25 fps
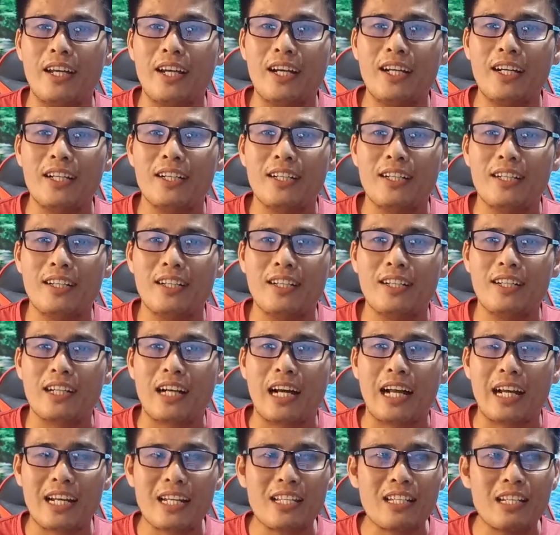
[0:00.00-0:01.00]
Ya,
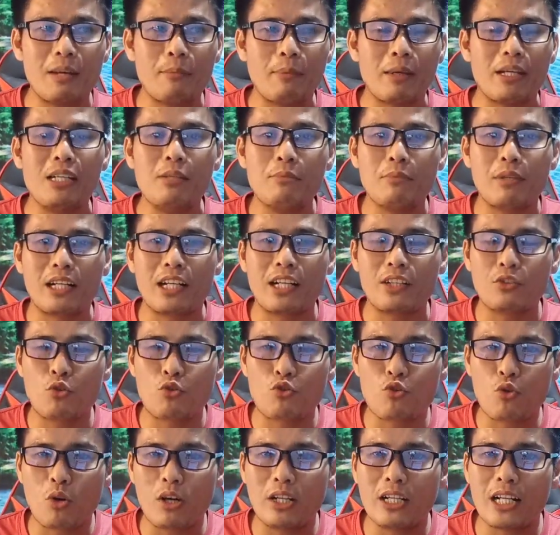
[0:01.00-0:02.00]
karena selama ini mereka
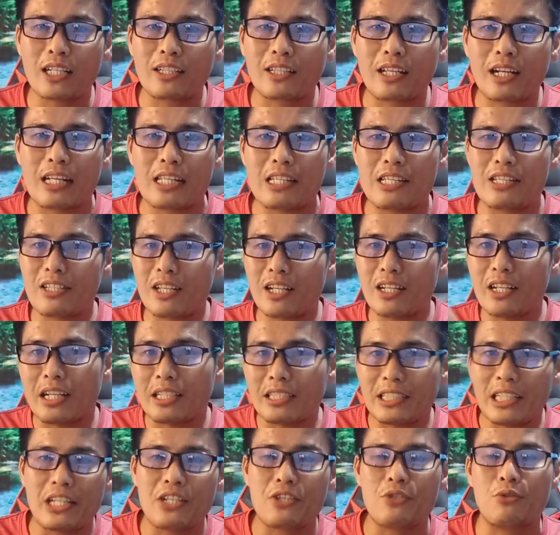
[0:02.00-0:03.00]
cocokkan antara Isa
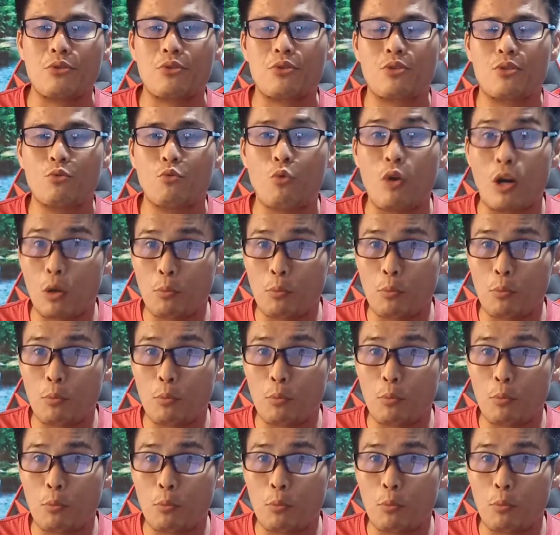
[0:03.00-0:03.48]
dan Yesus.